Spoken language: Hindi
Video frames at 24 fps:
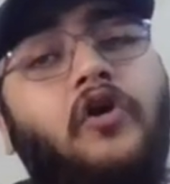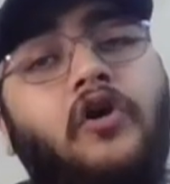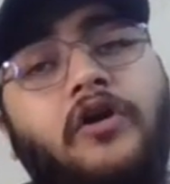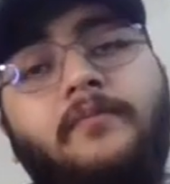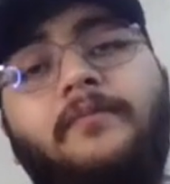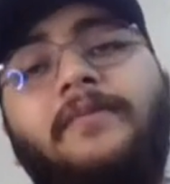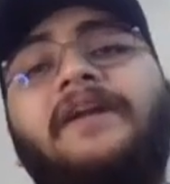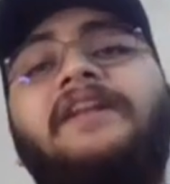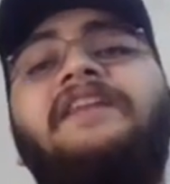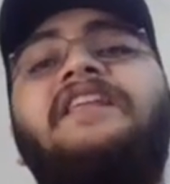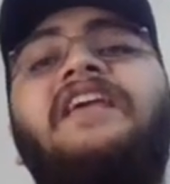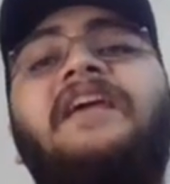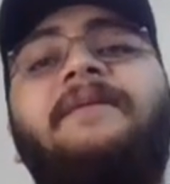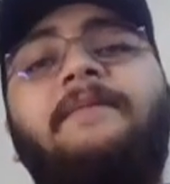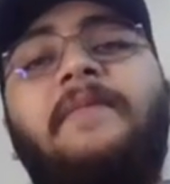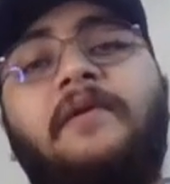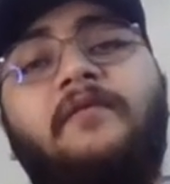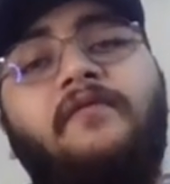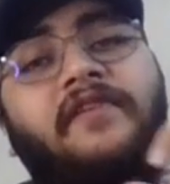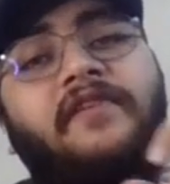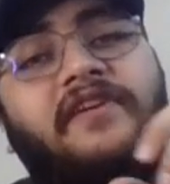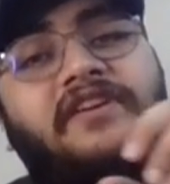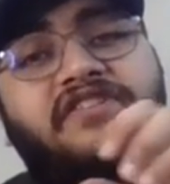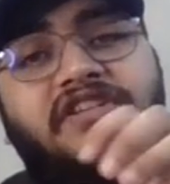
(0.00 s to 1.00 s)
और मनी एक
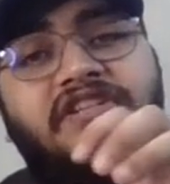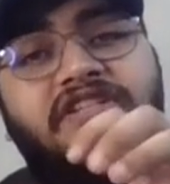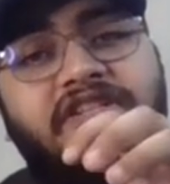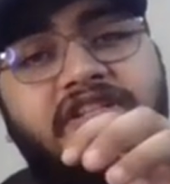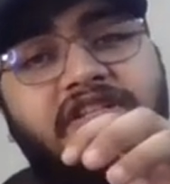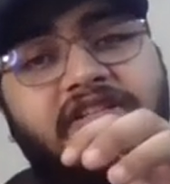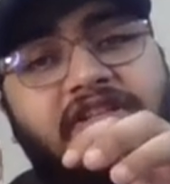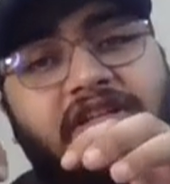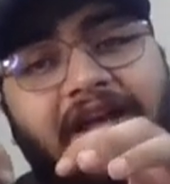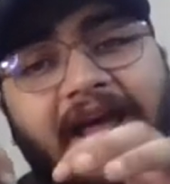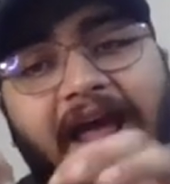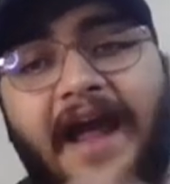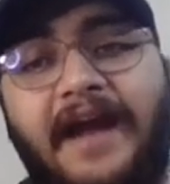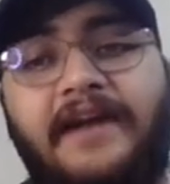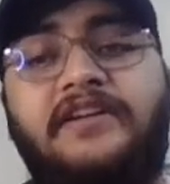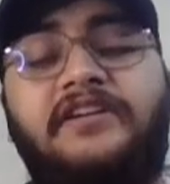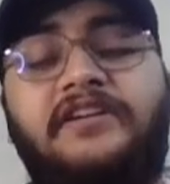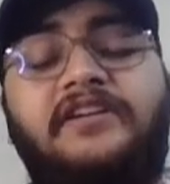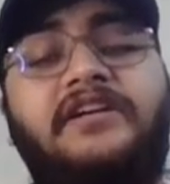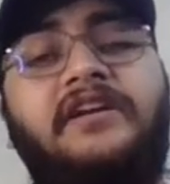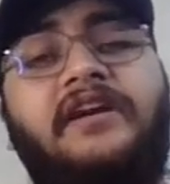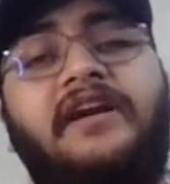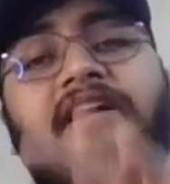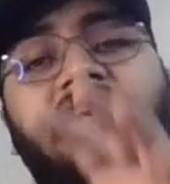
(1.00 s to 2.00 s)
मिनिमम एक्सचेंज की तरह
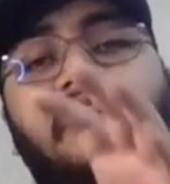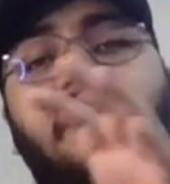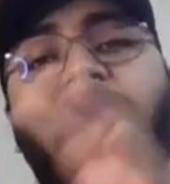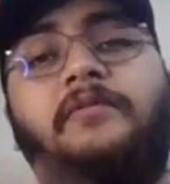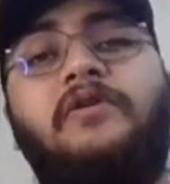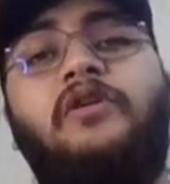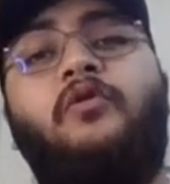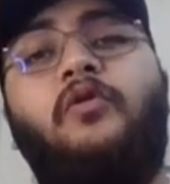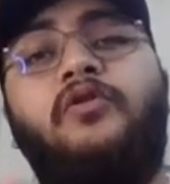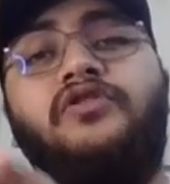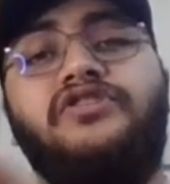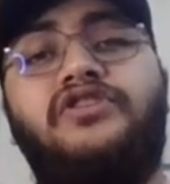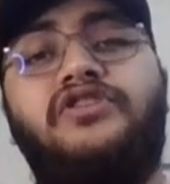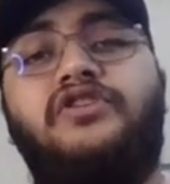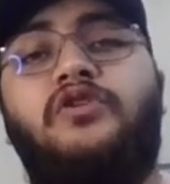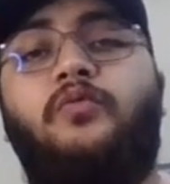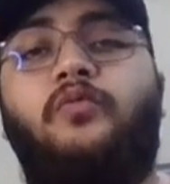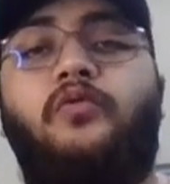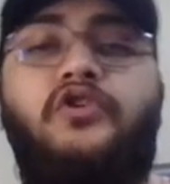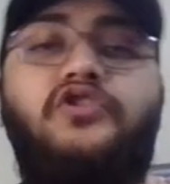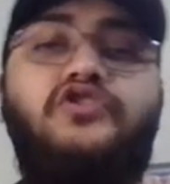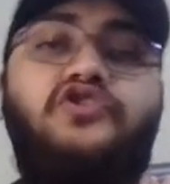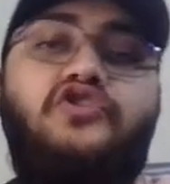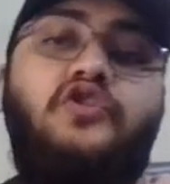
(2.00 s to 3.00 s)
एक्ट करके डबल कोइंसिडेंट
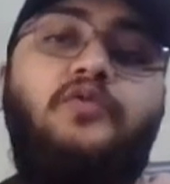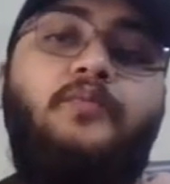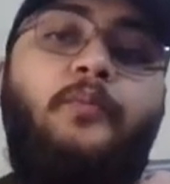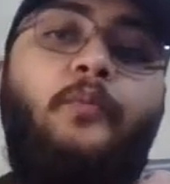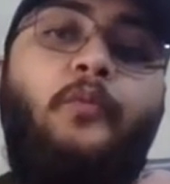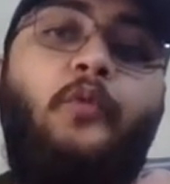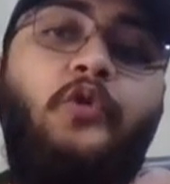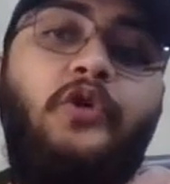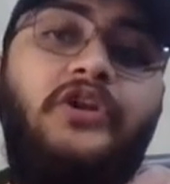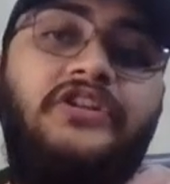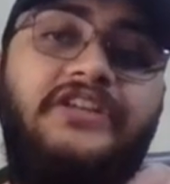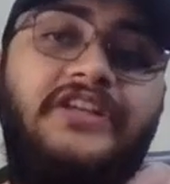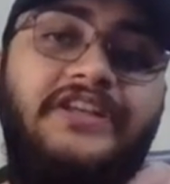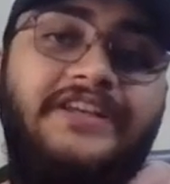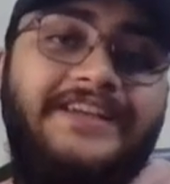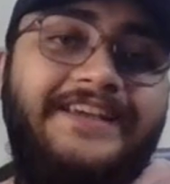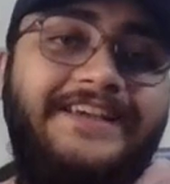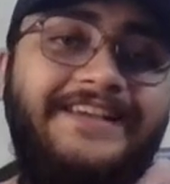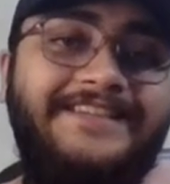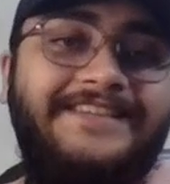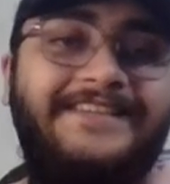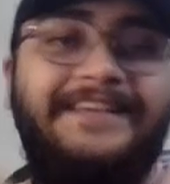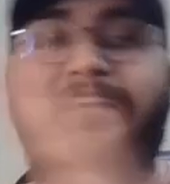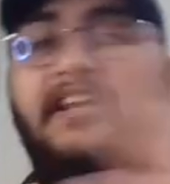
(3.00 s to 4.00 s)
ऑफ बॉन्ड्स को पूरे
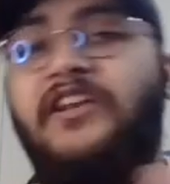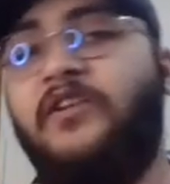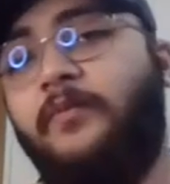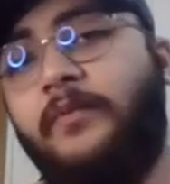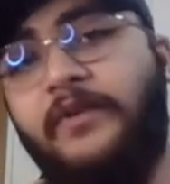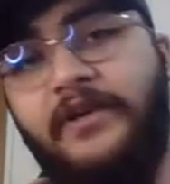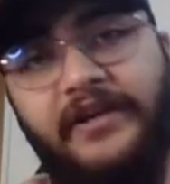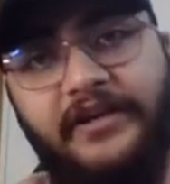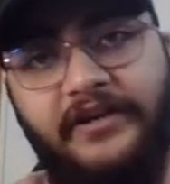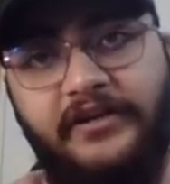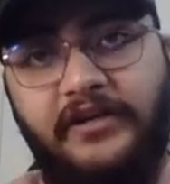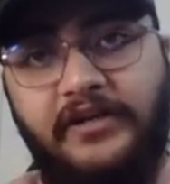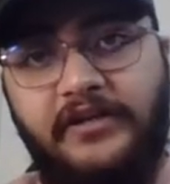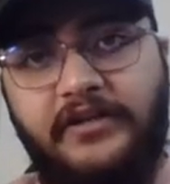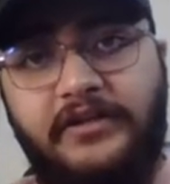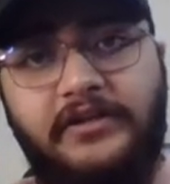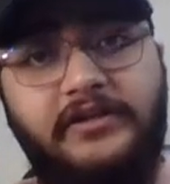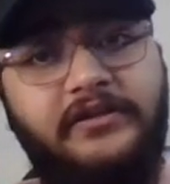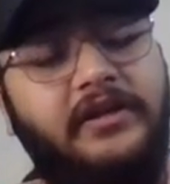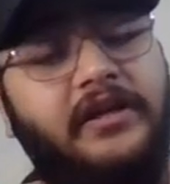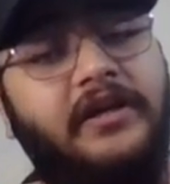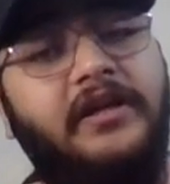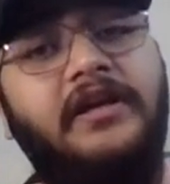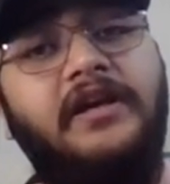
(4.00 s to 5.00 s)
तरीके से एलिमिनेट कर
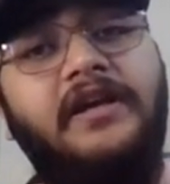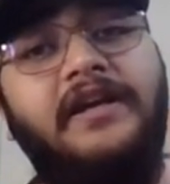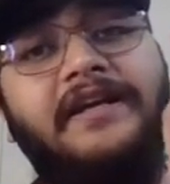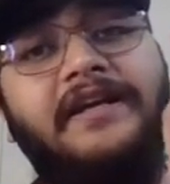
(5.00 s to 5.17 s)
देता है